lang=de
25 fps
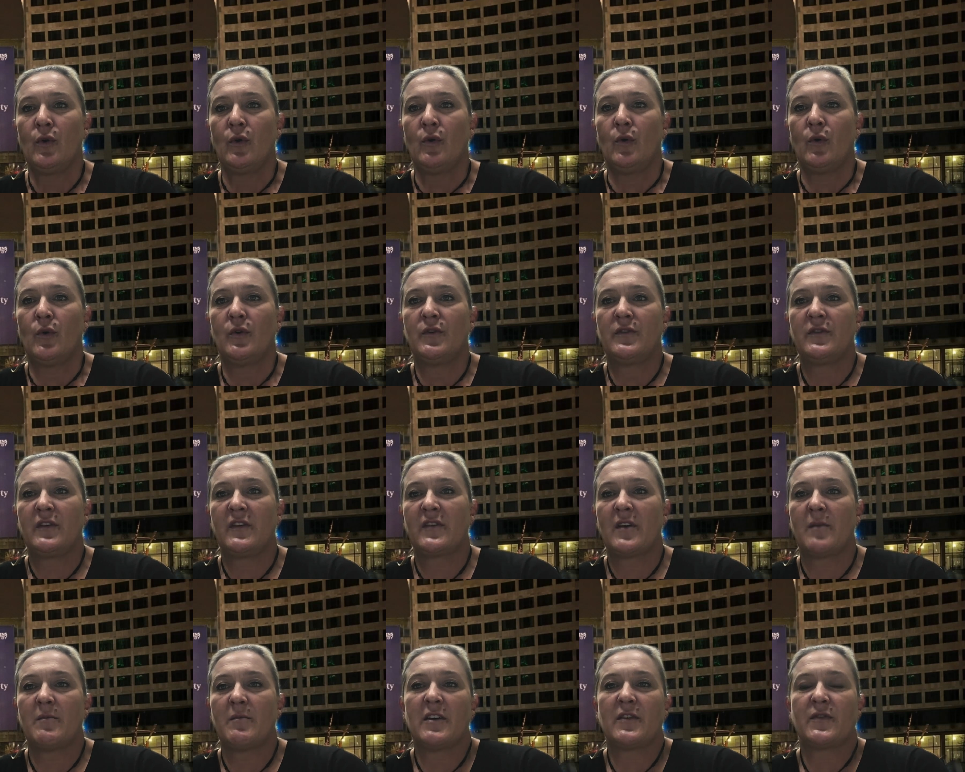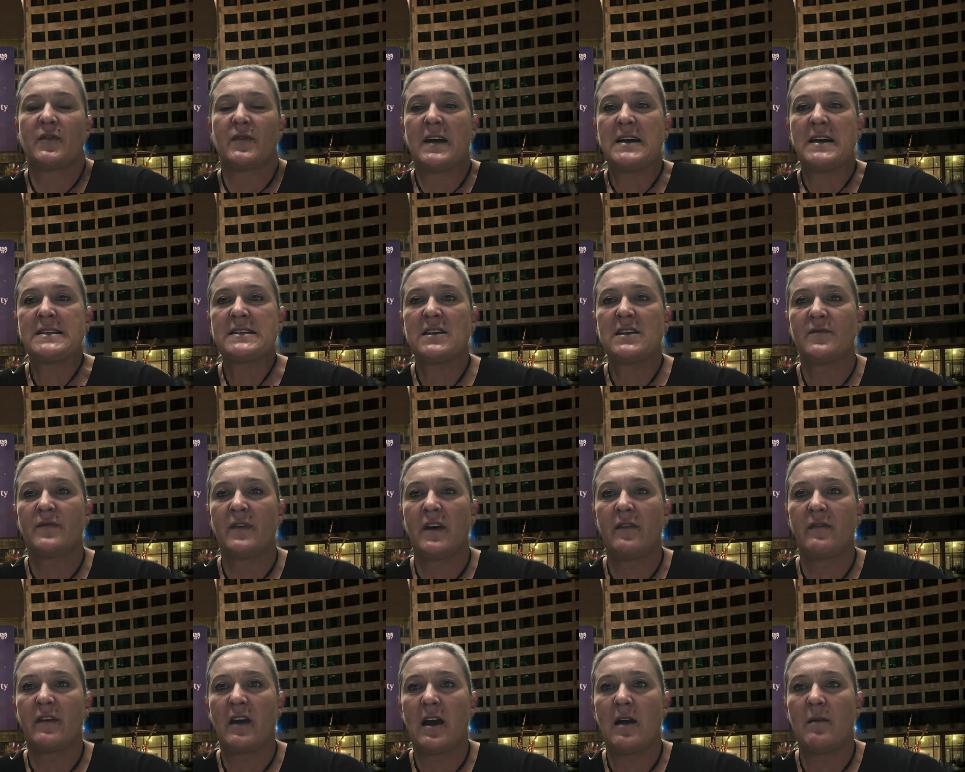Und ich sage mal, das Fazit
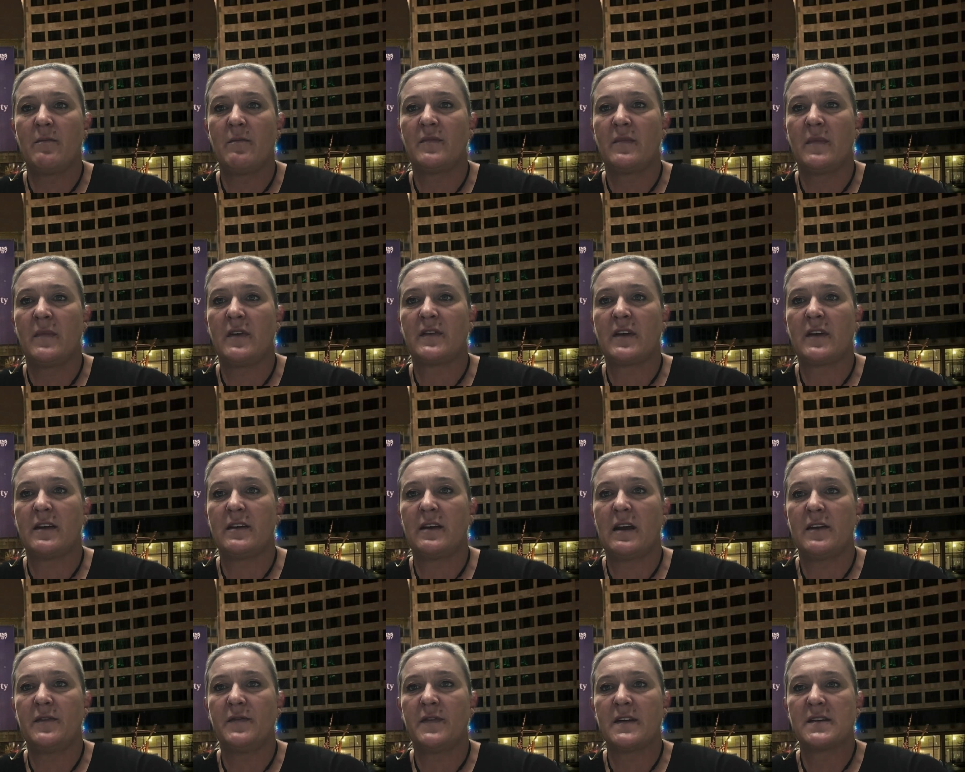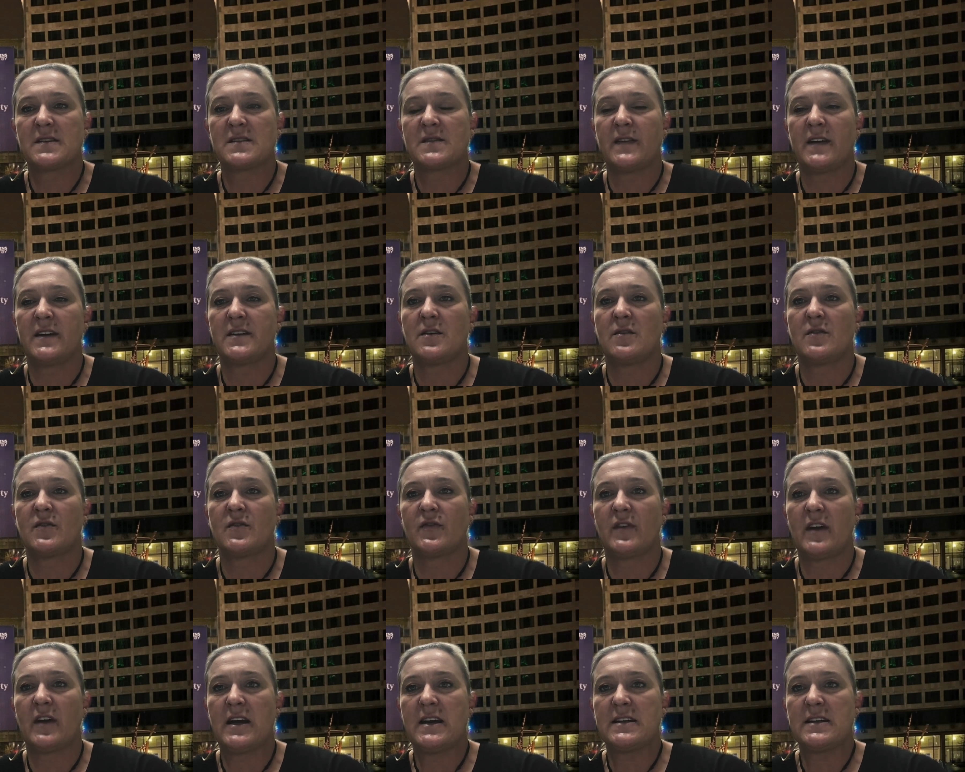war, wir haben dann Anfang
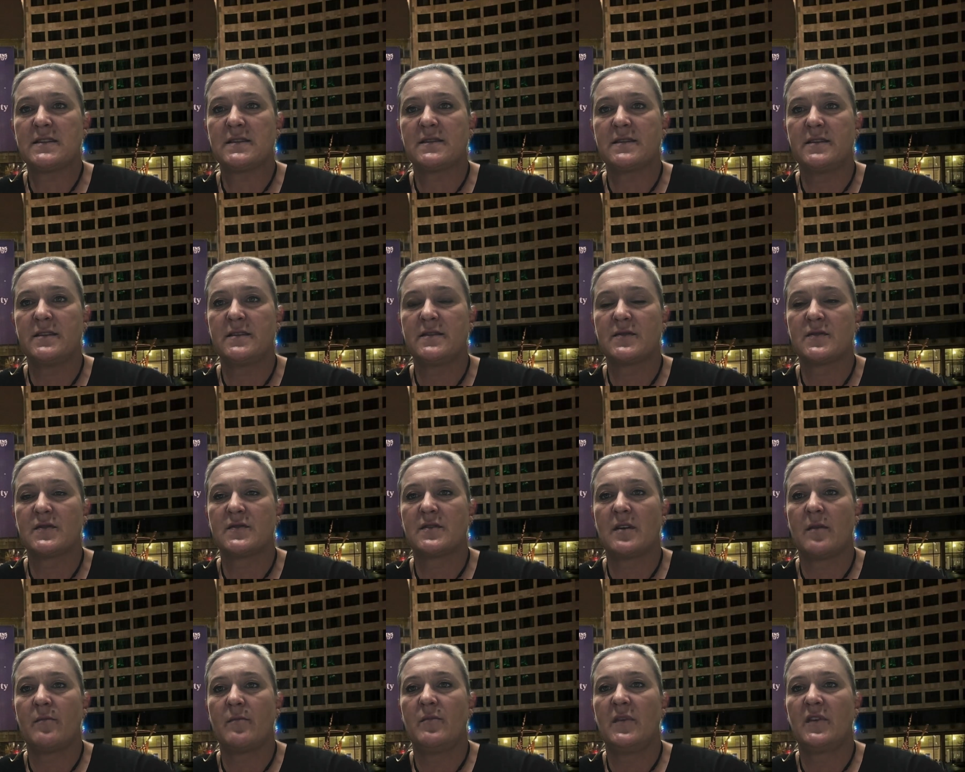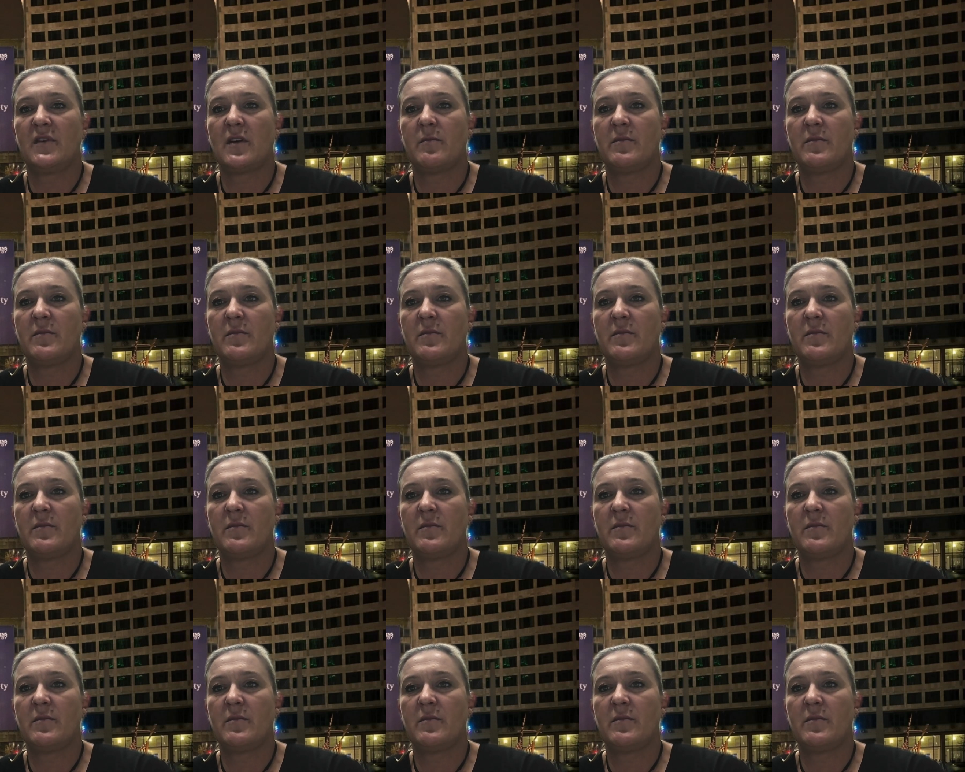2018 zusammen mit der